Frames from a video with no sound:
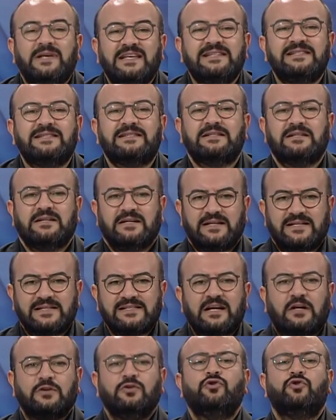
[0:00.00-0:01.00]
Biz
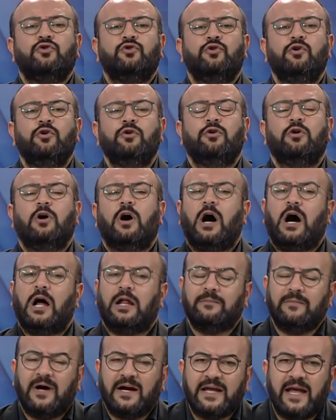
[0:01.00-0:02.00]
salı günü
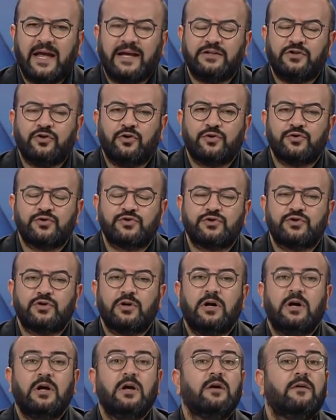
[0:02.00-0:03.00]
Almanya'ya
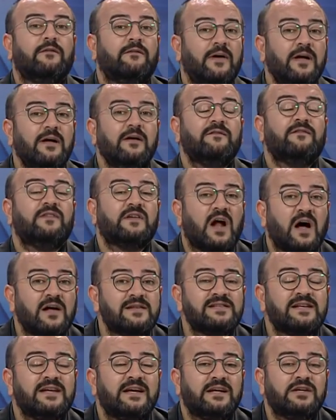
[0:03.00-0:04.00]
gidiyoruz ve
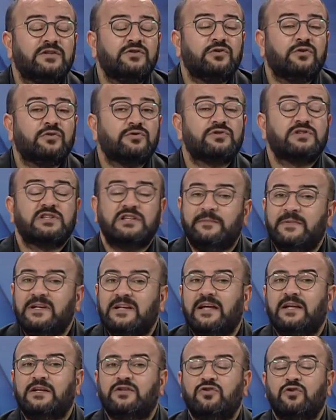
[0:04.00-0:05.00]
Fransa'ya gidiyoruz.
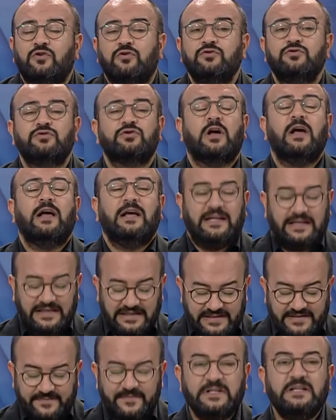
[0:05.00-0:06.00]
Kiminle gidiyoruz?
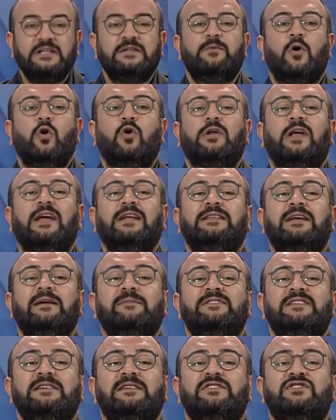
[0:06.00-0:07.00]
İzmir bölge
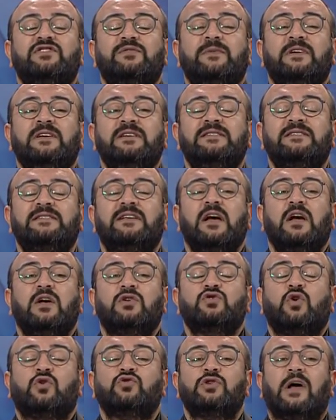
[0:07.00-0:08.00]
temsilcimiz,
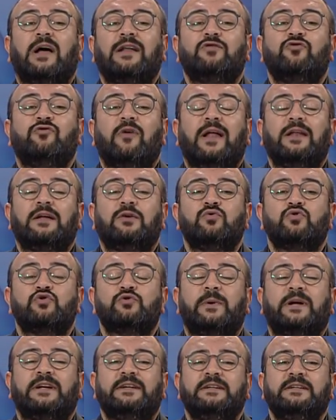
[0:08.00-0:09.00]
sosyal güvenlik
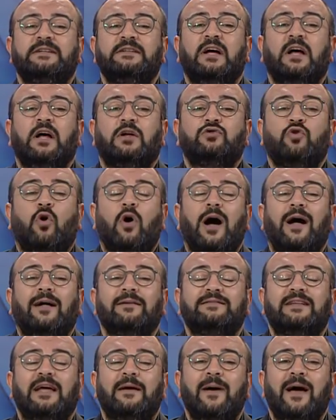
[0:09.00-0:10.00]
uzmanı
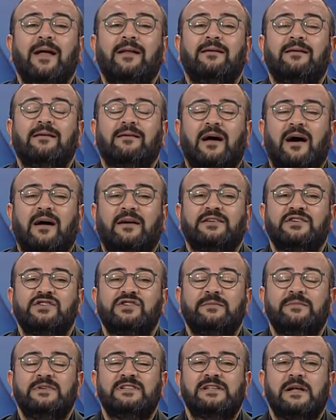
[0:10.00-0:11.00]
Doğan Temel
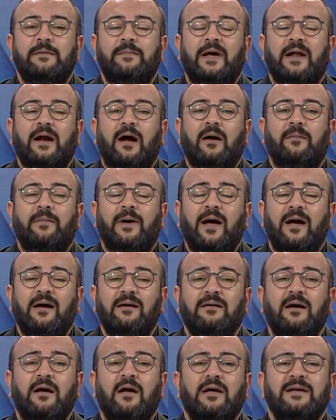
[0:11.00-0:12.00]
kardeşimizle
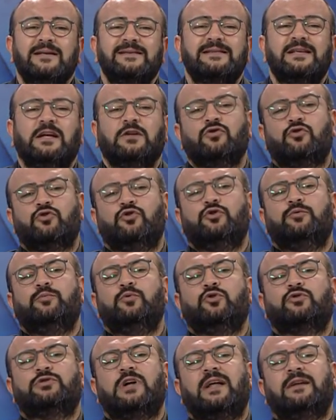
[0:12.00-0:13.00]
beraber salı
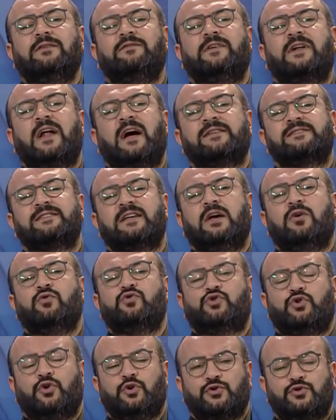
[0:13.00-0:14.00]
günü buradan Fransa'ya
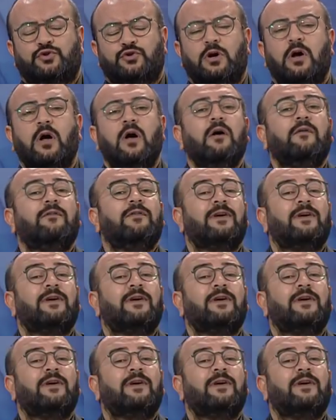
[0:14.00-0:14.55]
uçuyoruz.